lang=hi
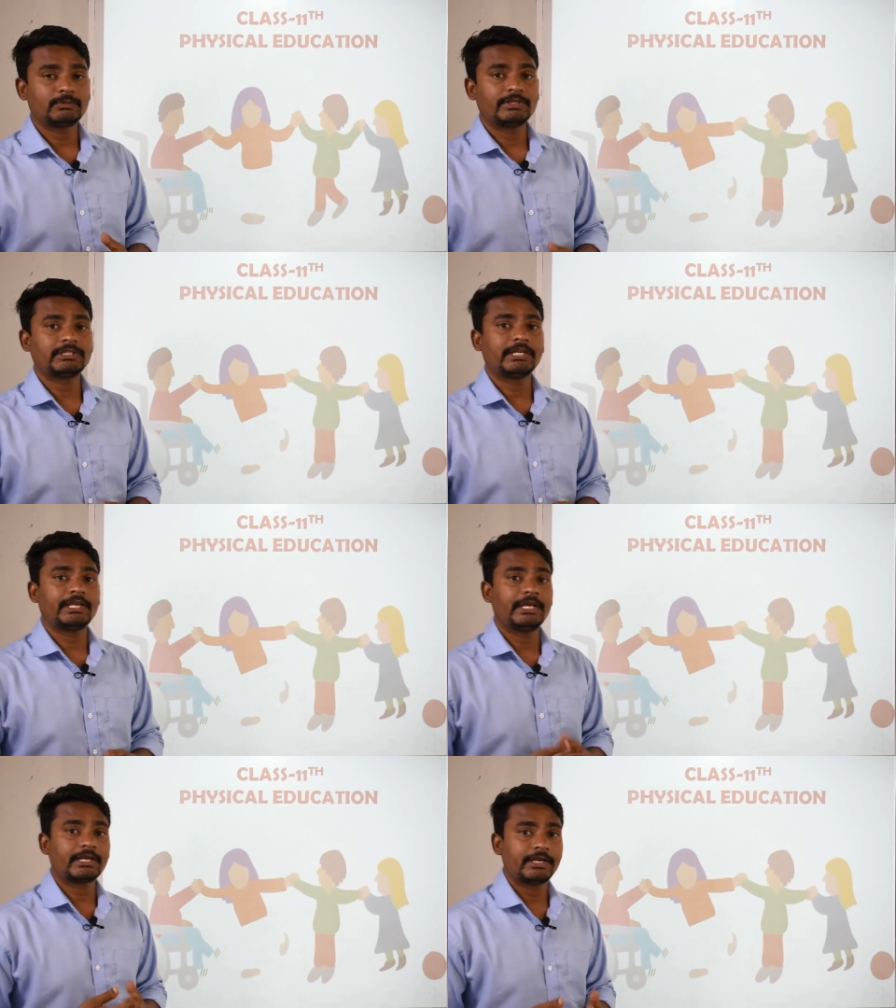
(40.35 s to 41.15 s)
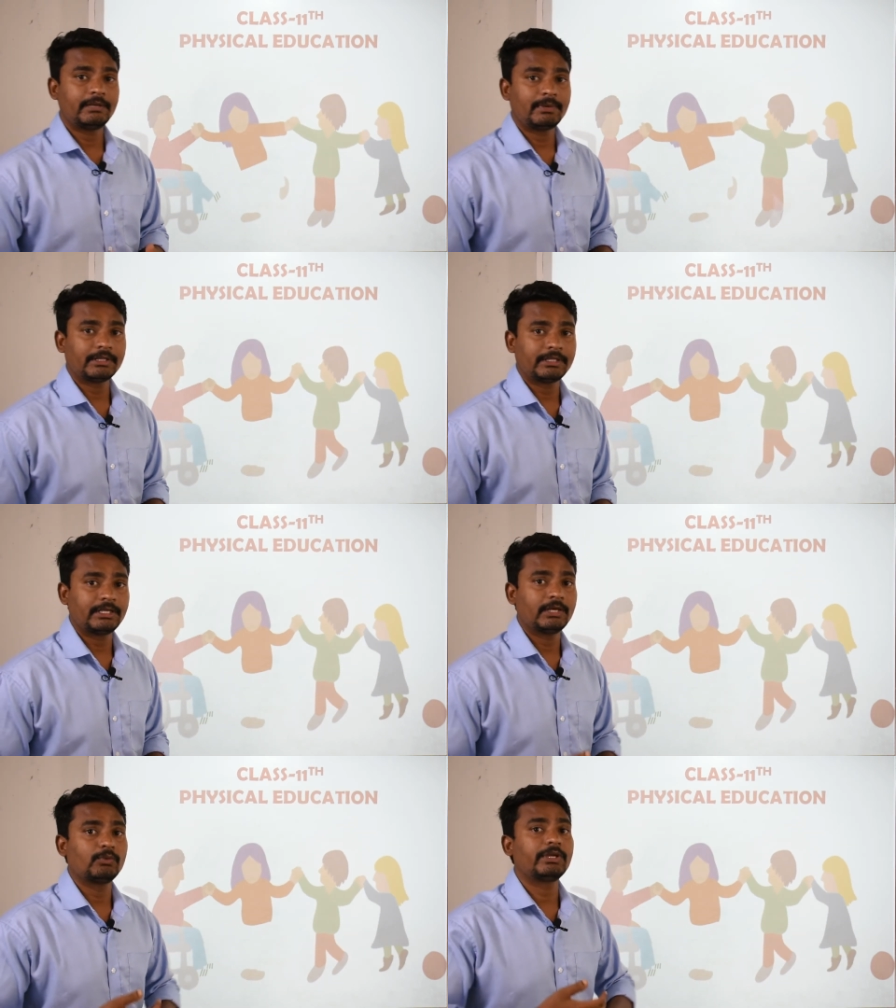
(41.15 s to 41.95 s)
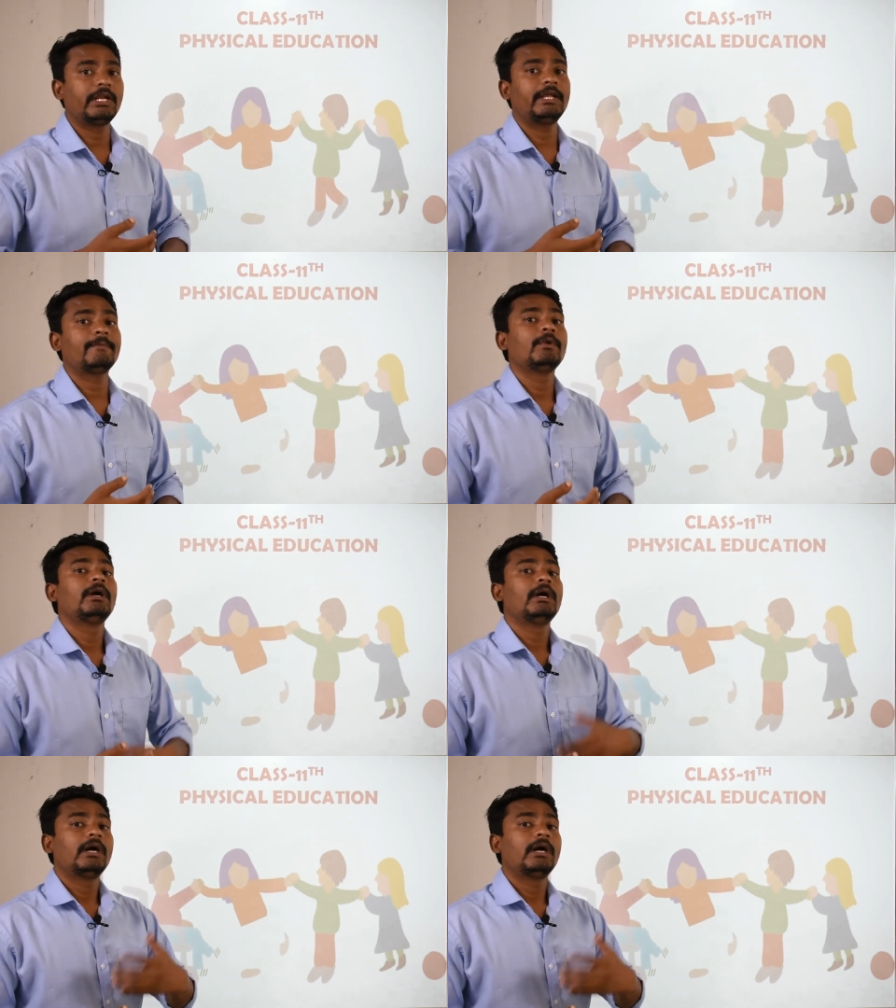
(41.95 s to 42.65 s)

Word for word: स्पेशल केयर करनी पड़ती है उनके लिए